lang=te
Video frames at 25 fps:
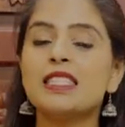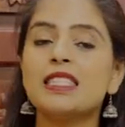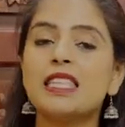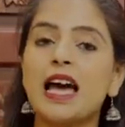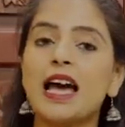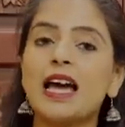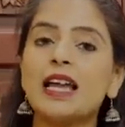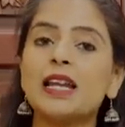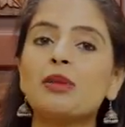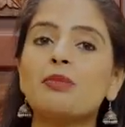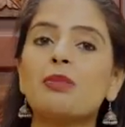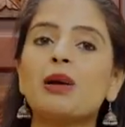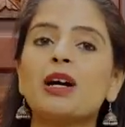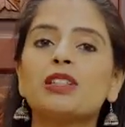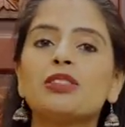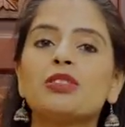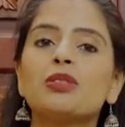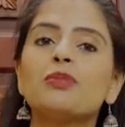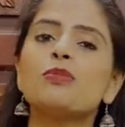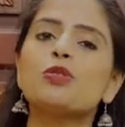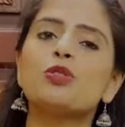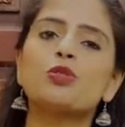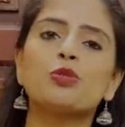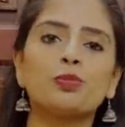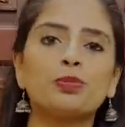శారీ
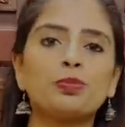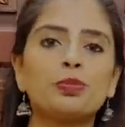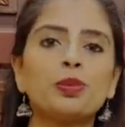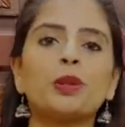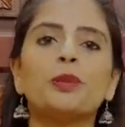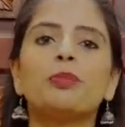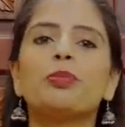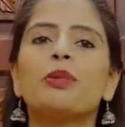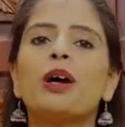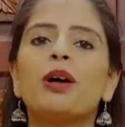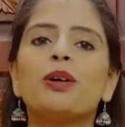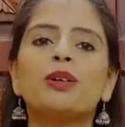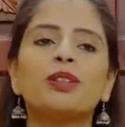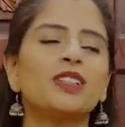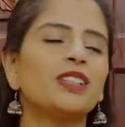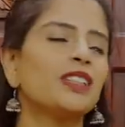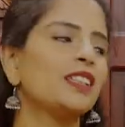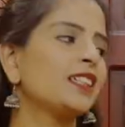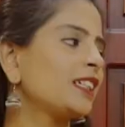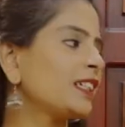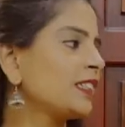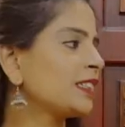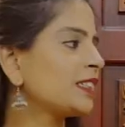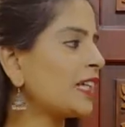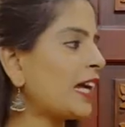మాత్రం సూపర్గా
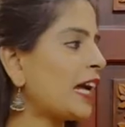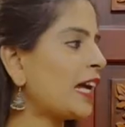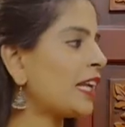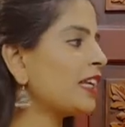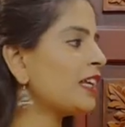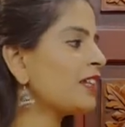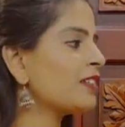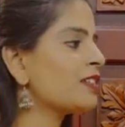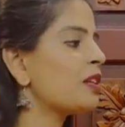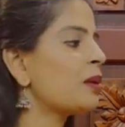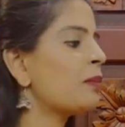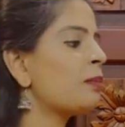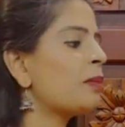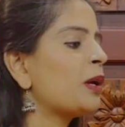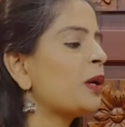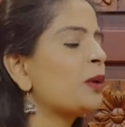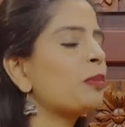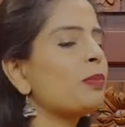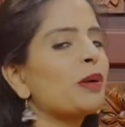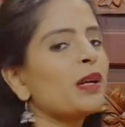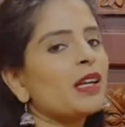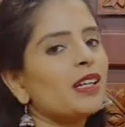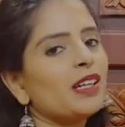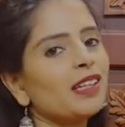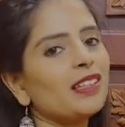ఉందండి శారీ అసలు పేరు
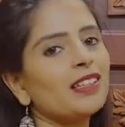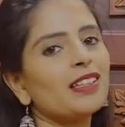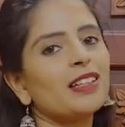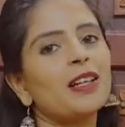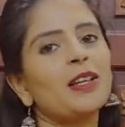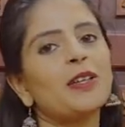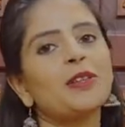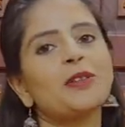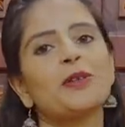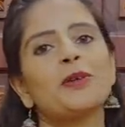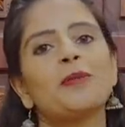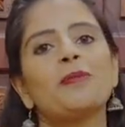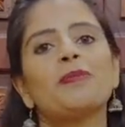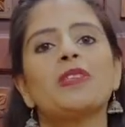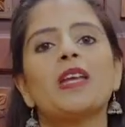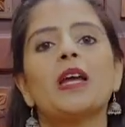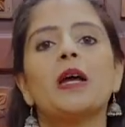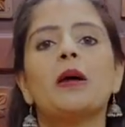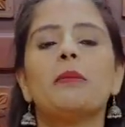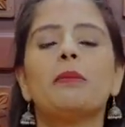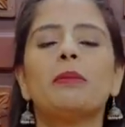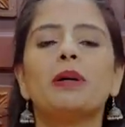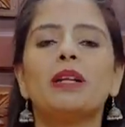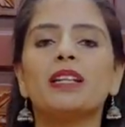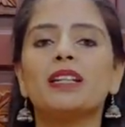పెట్టేది లేదు
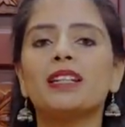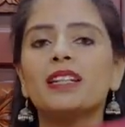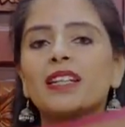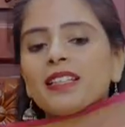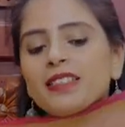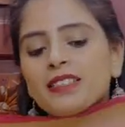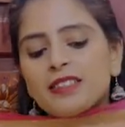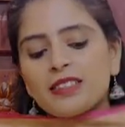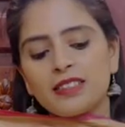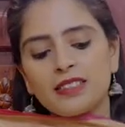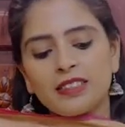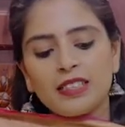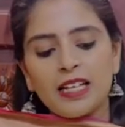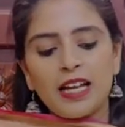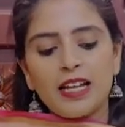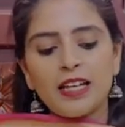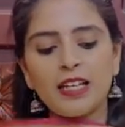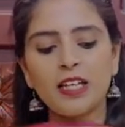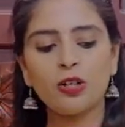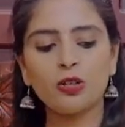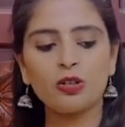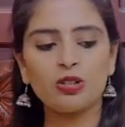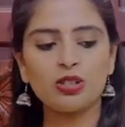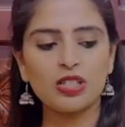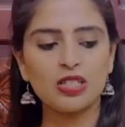మన నెక్స్ట్ శారీ
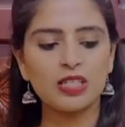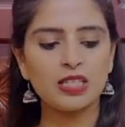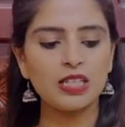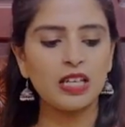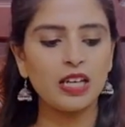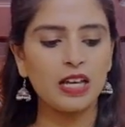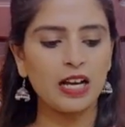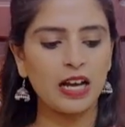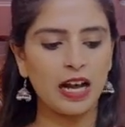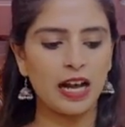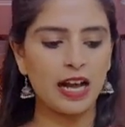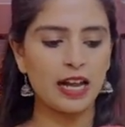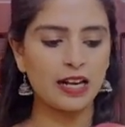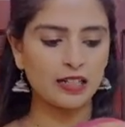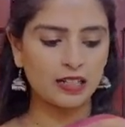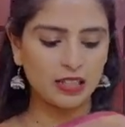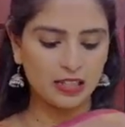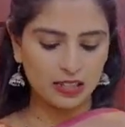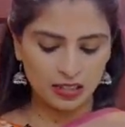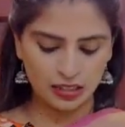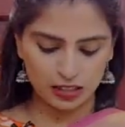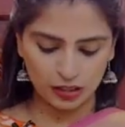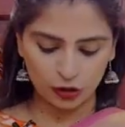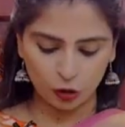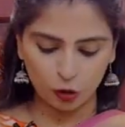వచ్చేసి ఆర్మీ
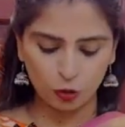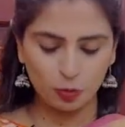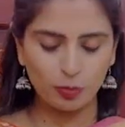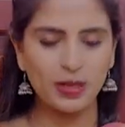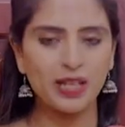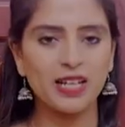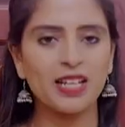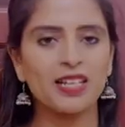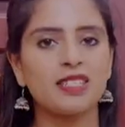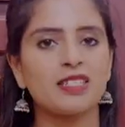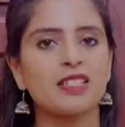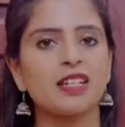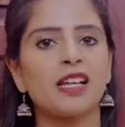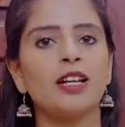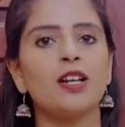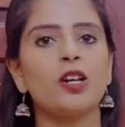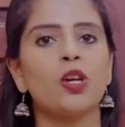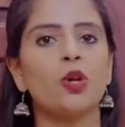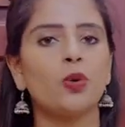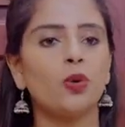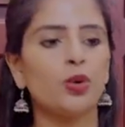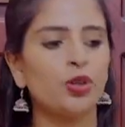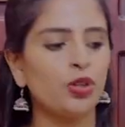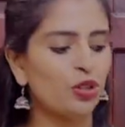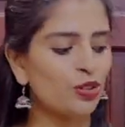సిల్క్ కుబేరా
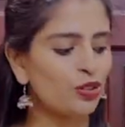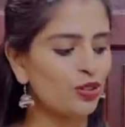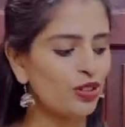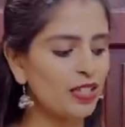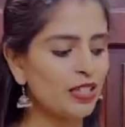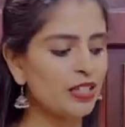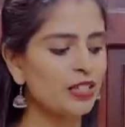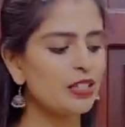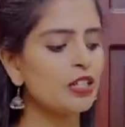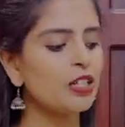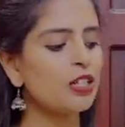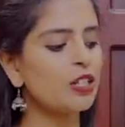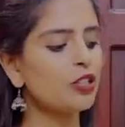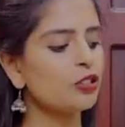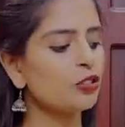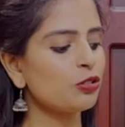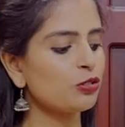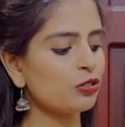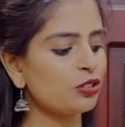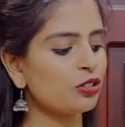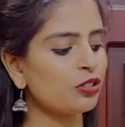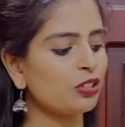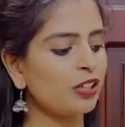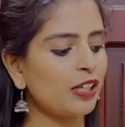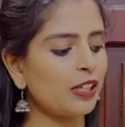స్టైల్లో ఉంటుంది
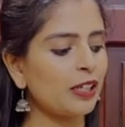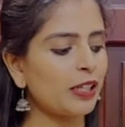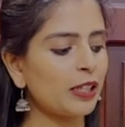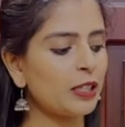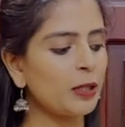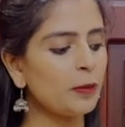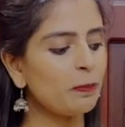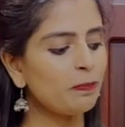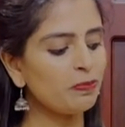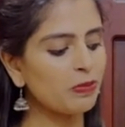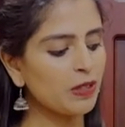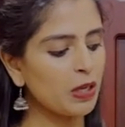చూస్తున్నారు కదా